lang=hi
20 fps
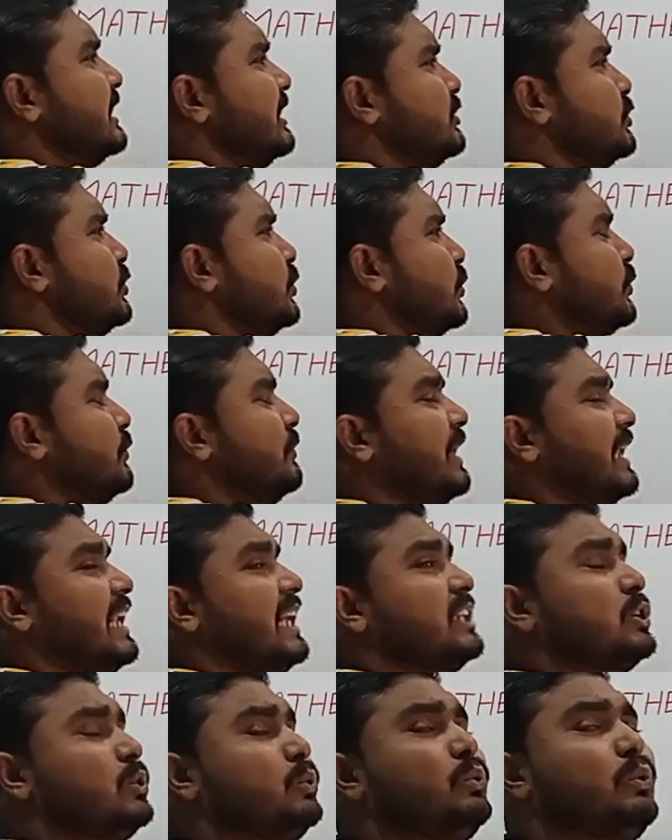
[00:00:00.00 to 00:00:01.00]
शुरू वाला
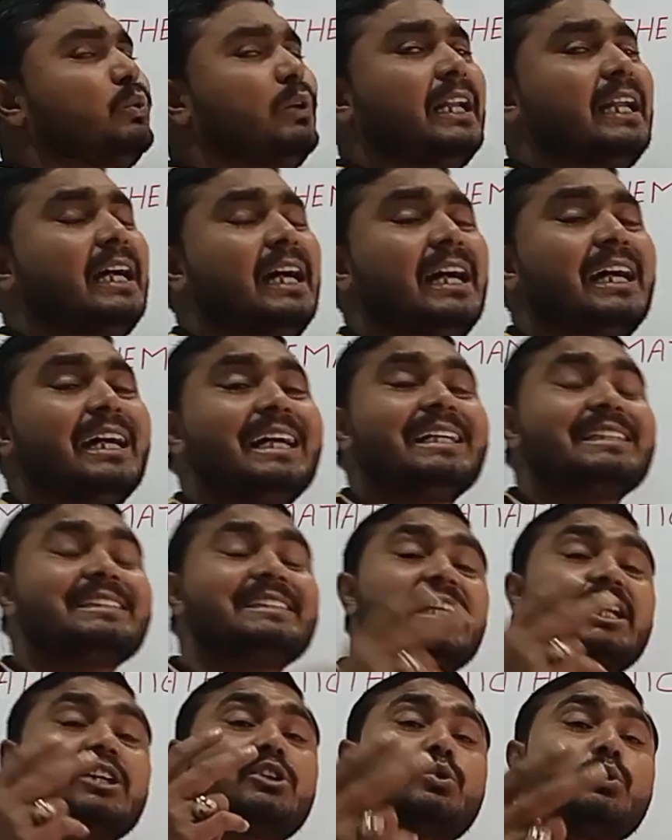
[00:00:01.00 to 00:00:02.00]
टू है ना ये
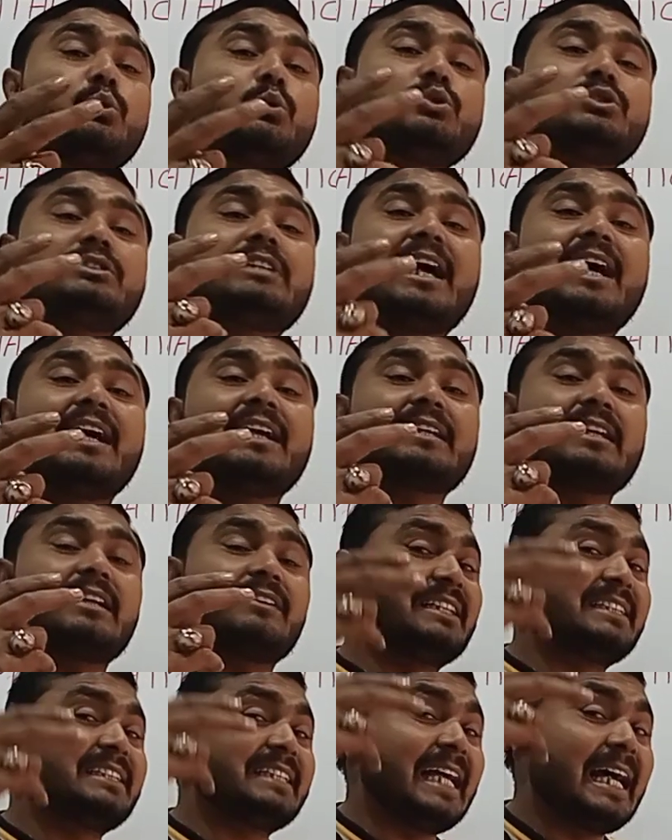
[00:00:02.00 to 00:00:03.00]
टू ज़ाहर करवाता
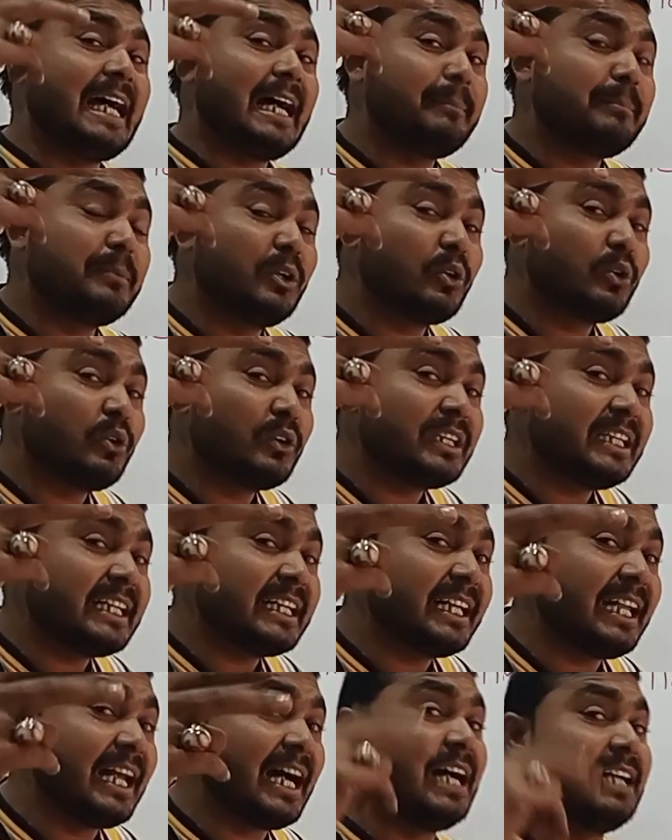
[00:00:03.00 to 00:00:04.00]
है आप लोगों की
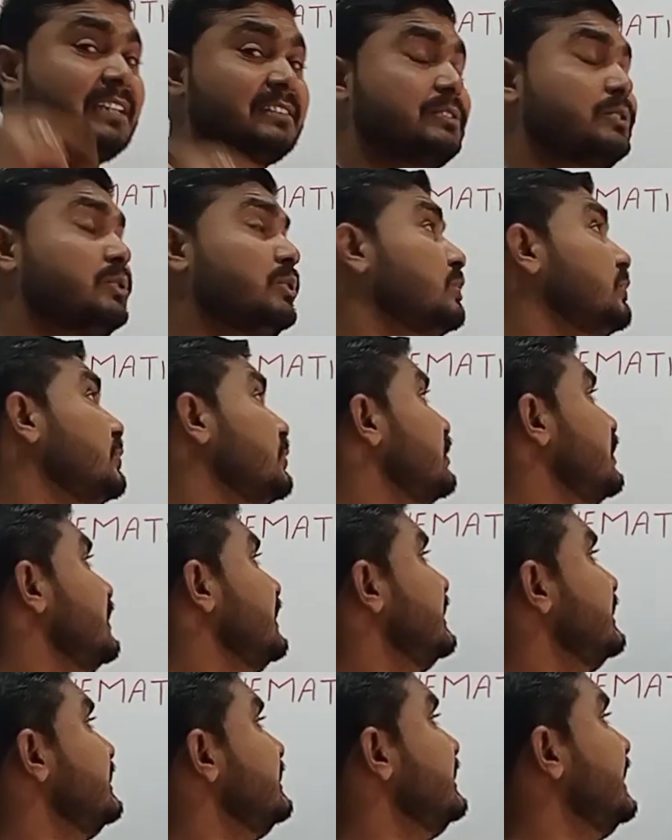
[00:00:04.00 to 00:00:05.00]
क्लास को
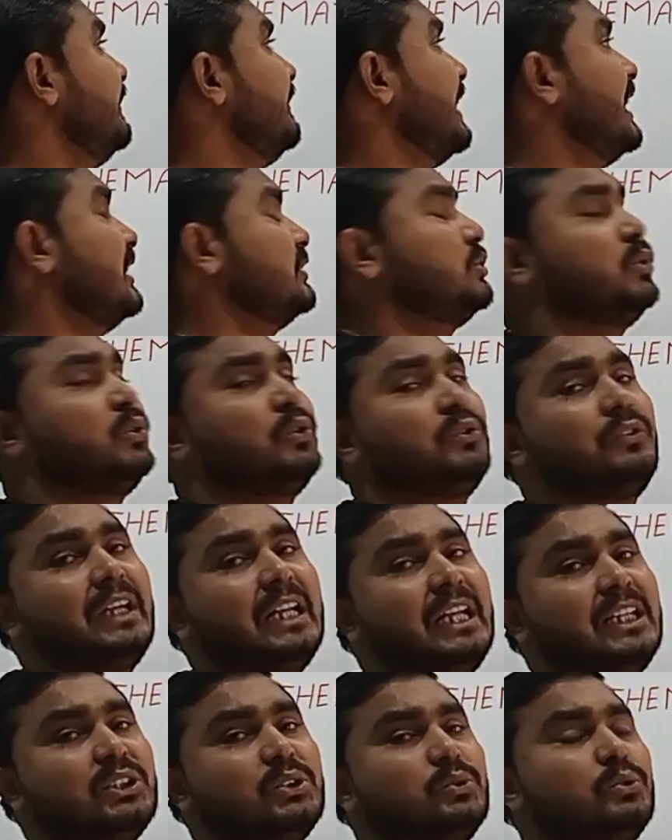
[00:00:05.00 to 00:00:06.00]
ये वाला शुरू वाला
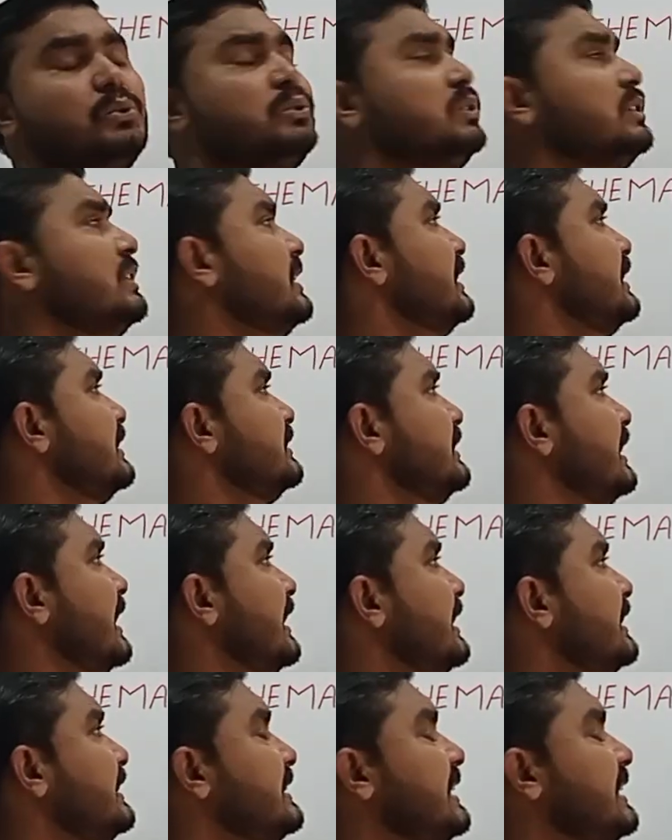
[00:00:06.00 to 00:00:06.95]
टू यानी ये